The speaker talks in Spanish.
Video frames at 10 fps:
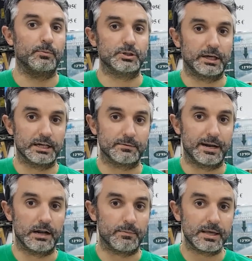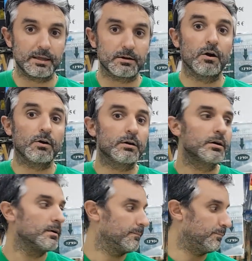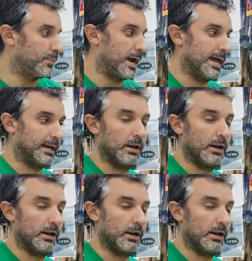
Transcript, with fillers: por si quieres ver el vídeo o para